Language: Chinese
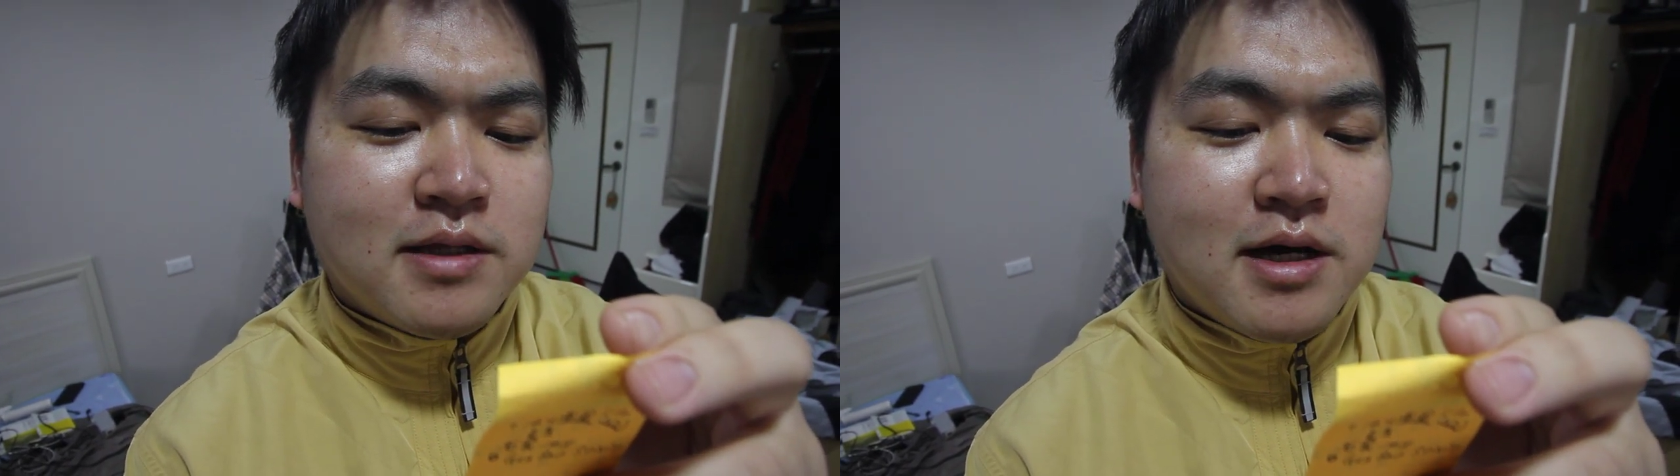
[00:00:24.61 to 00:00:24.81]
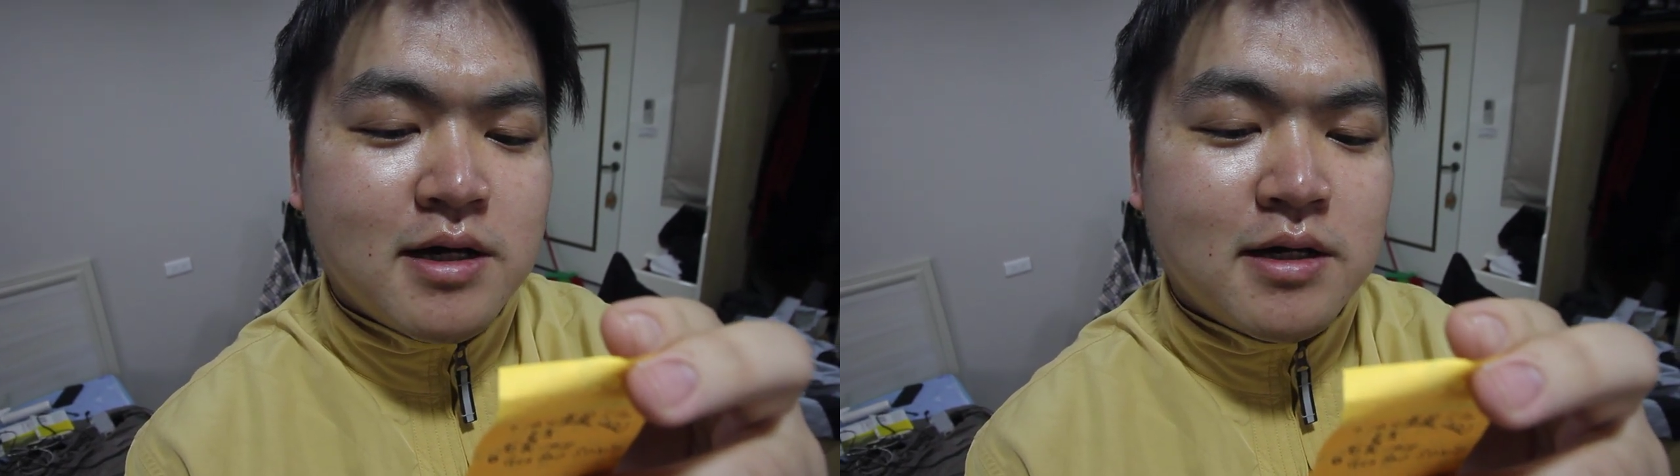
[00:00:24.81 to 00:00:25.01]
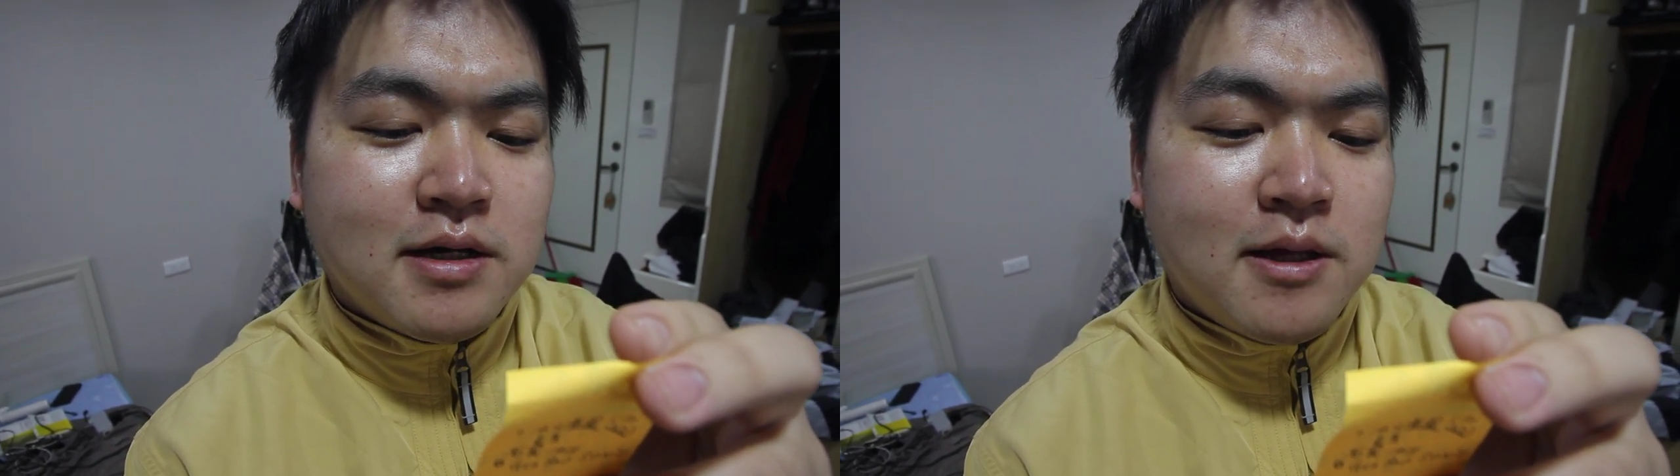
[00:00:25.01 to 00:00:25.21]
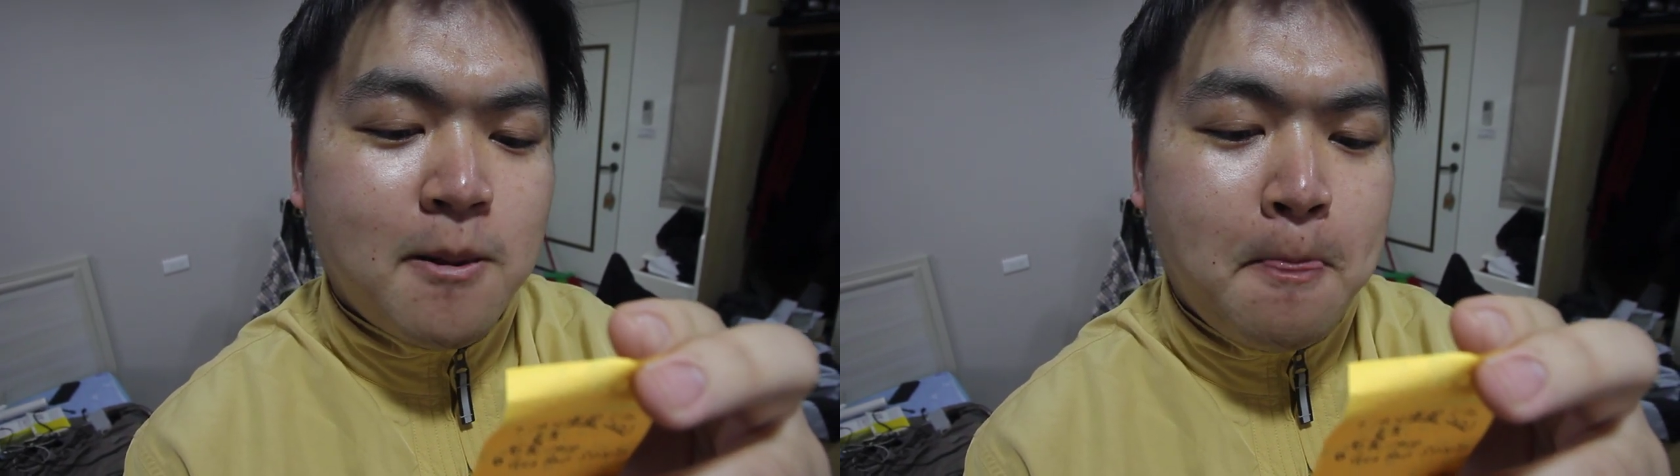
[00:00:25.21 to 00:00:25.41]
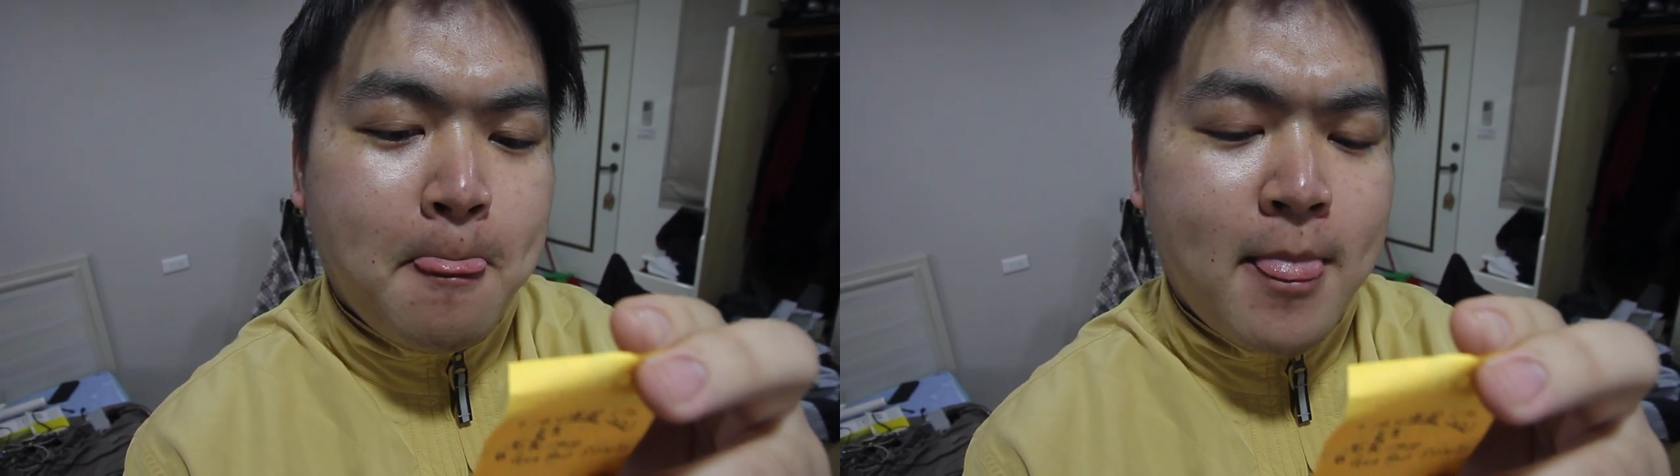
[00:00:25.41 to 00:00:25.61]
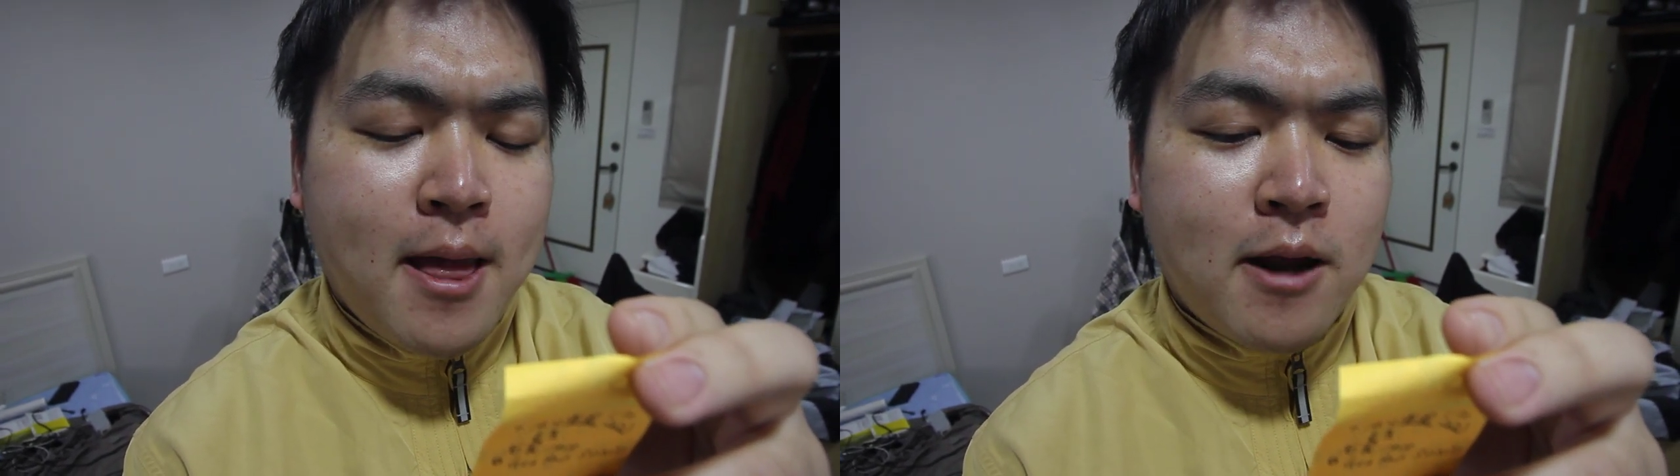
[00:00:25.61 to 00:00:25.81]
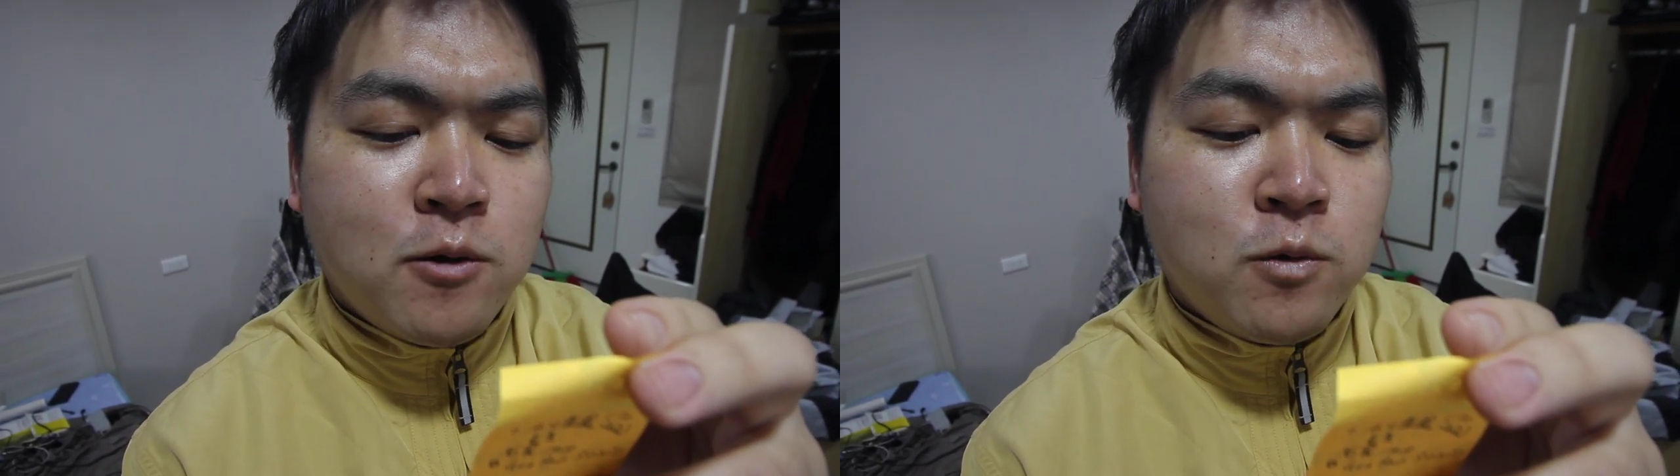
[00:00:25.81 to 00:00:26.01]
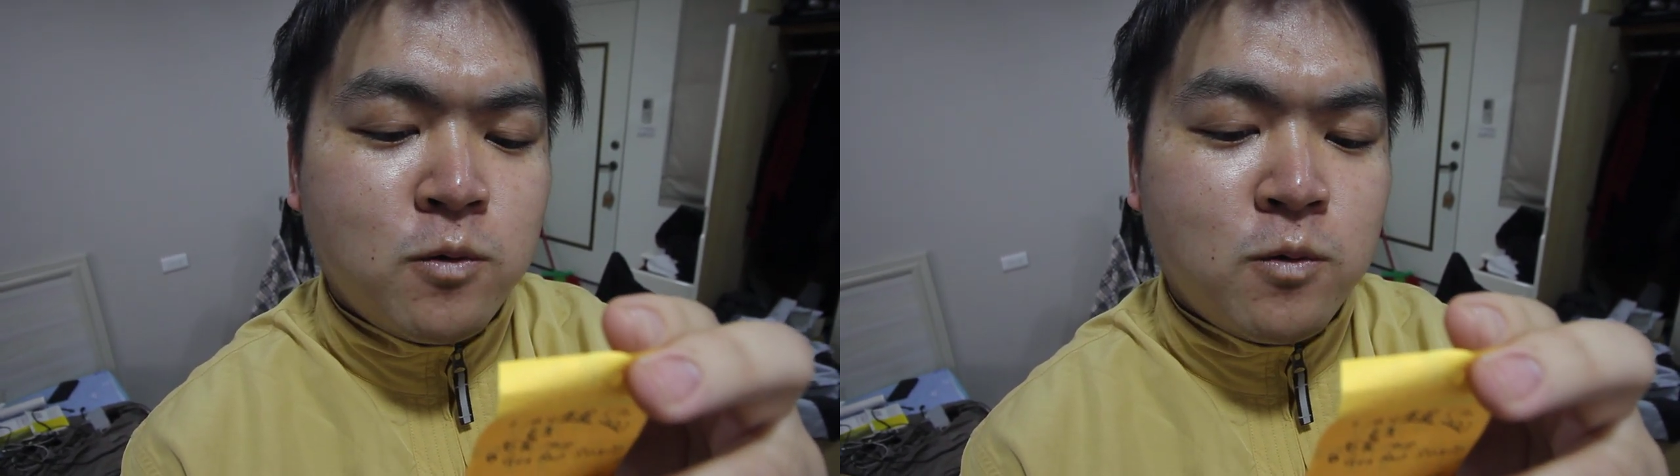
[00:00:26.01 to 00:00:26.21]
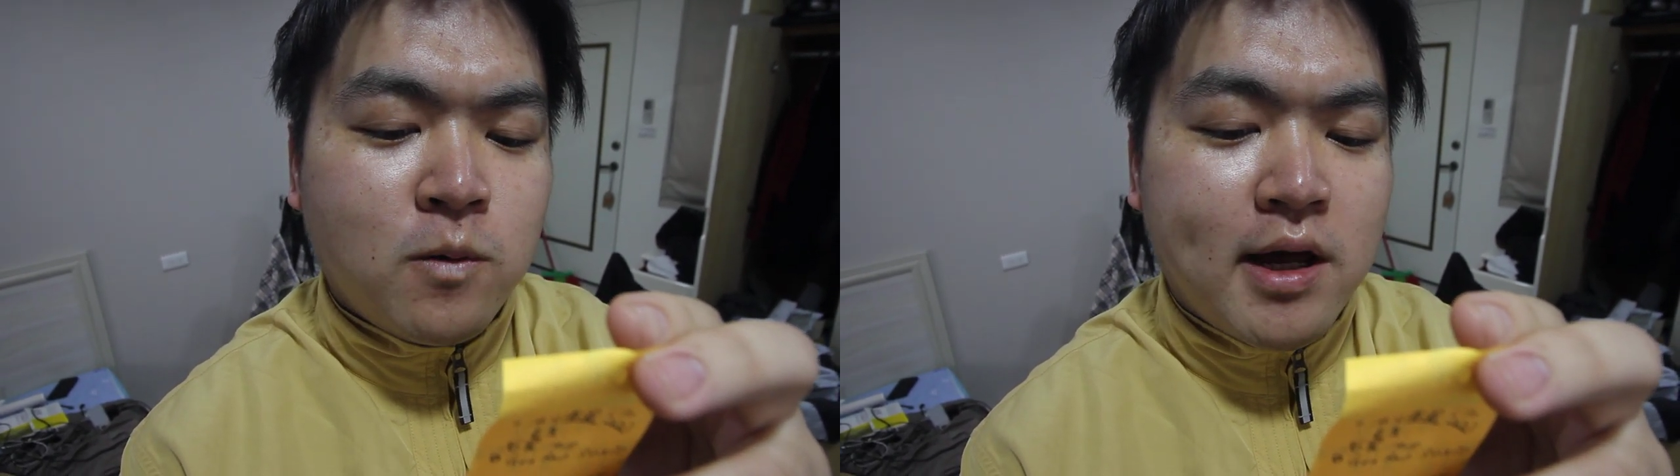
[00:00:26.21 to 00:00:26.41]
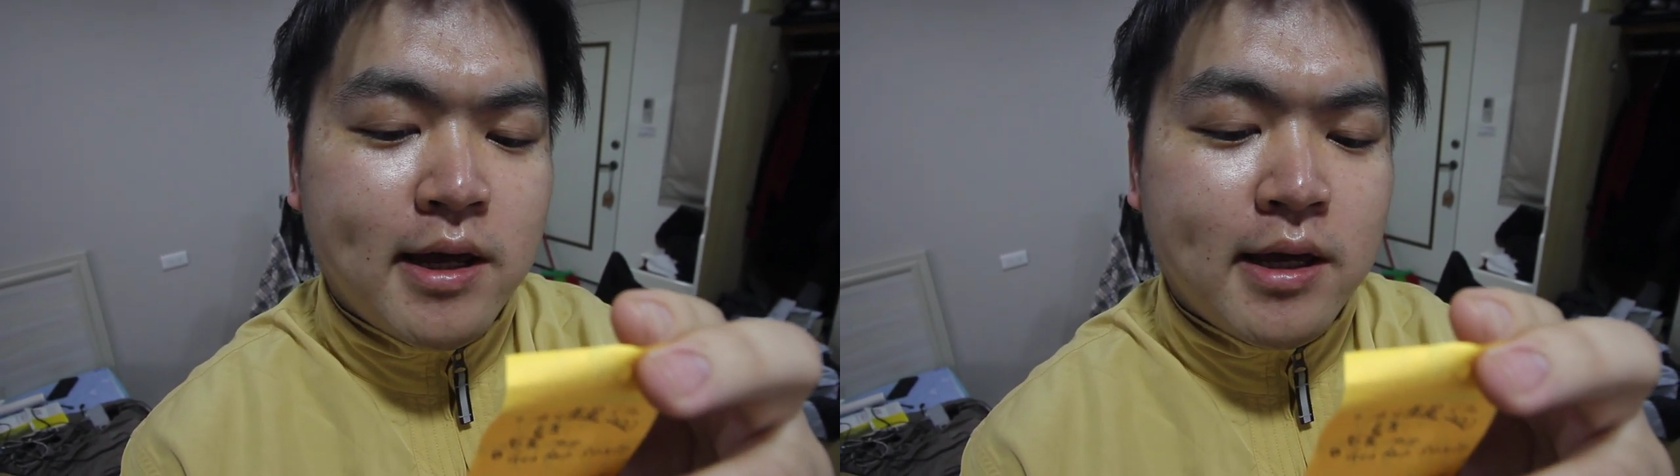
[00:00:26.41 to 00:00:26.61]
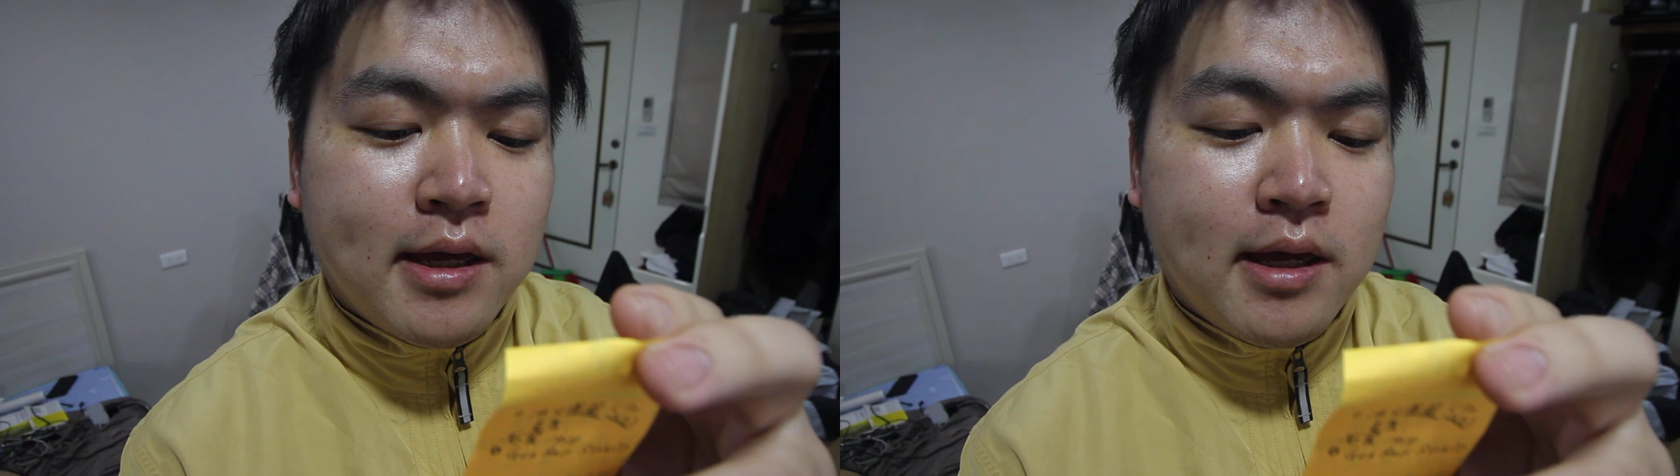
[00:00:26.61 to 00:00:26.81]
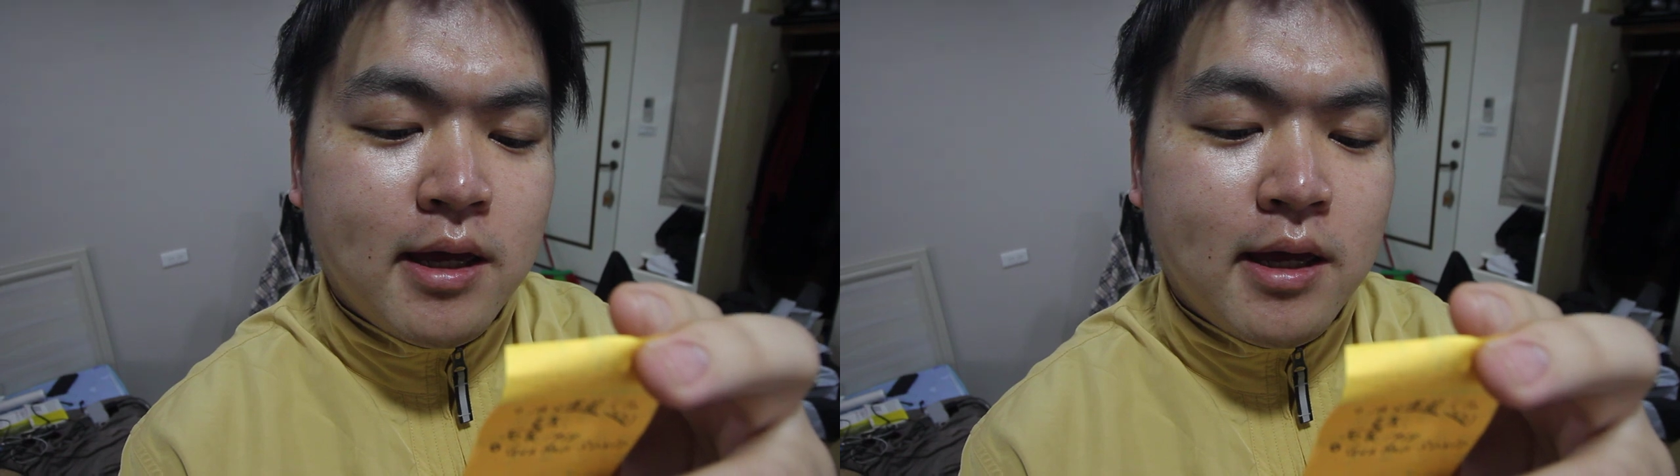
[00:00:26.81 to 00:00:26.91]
汤、卤味、